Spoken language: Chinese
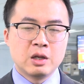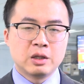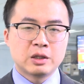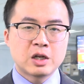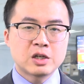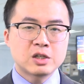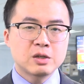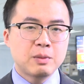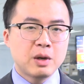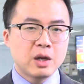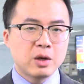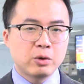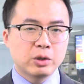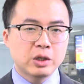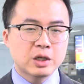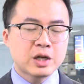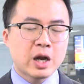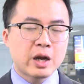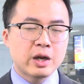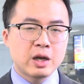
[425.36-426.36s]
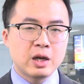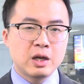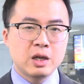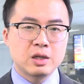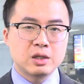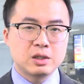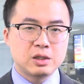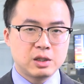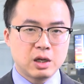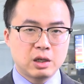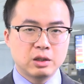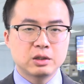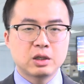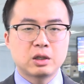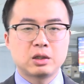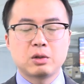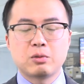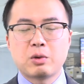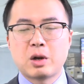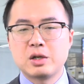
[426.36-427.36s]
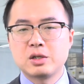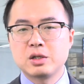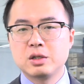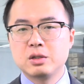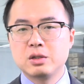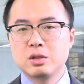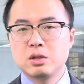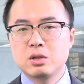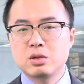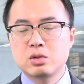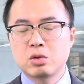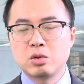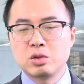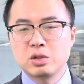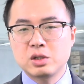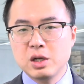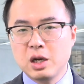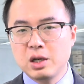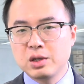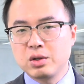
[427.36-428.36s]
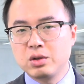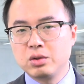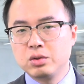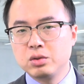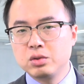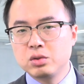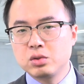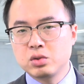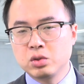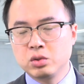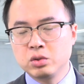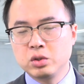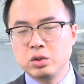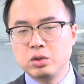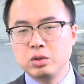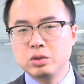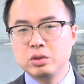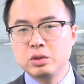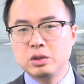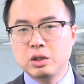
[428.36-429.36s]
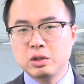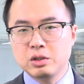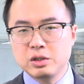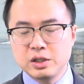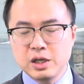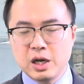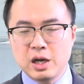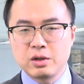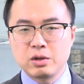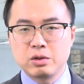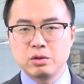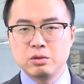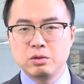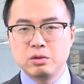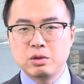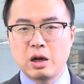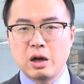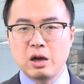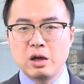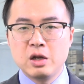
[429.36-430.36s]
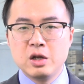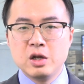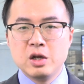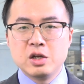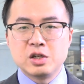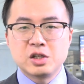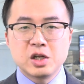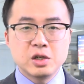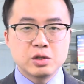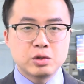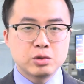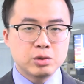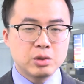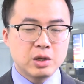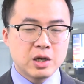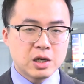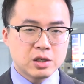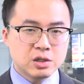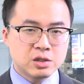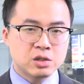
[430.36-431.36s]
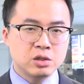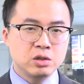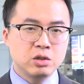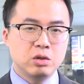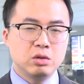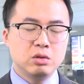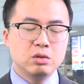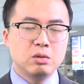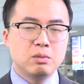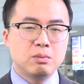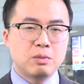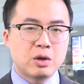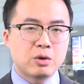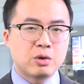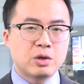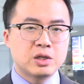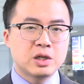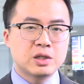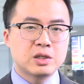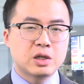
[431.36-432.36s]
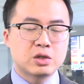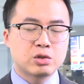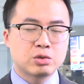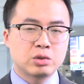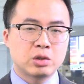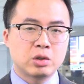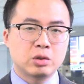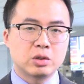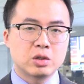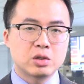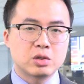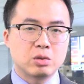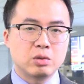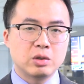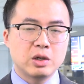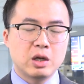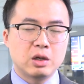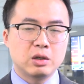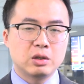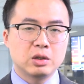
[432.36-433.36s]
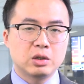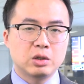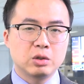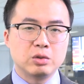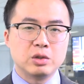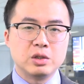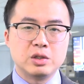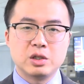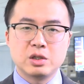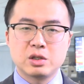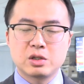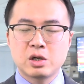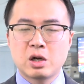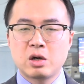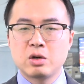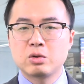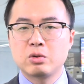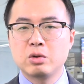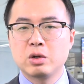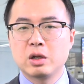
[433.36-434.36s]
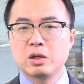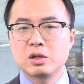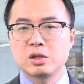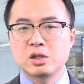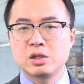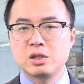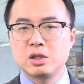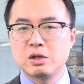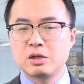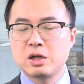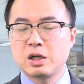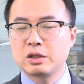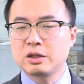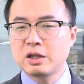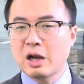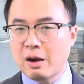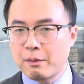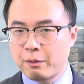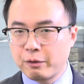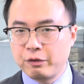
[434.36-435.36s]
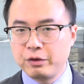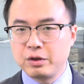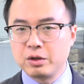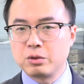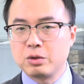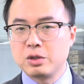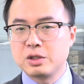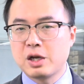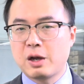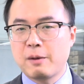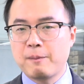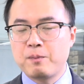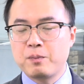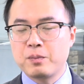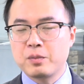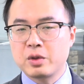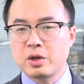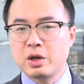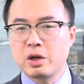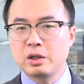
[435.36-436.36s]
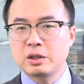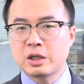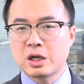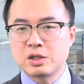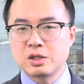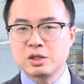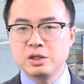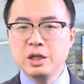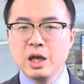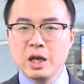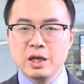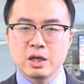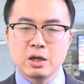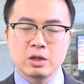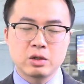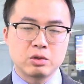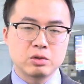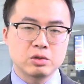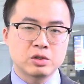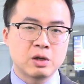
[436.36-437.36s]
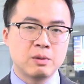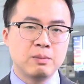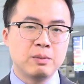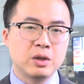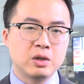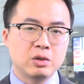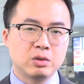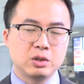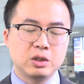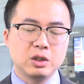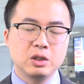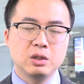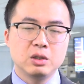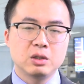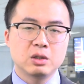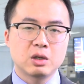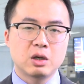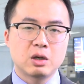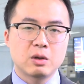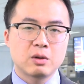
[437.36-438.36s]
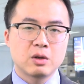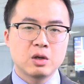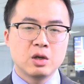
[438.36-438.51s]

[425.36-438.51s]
但是美国的产业链相当的完整。从上游、中游到下游啊，甚至于连石油，美国现在出口的总量都已经超过了世界上大部分的国家啊。它是页岩油，成本又低啊，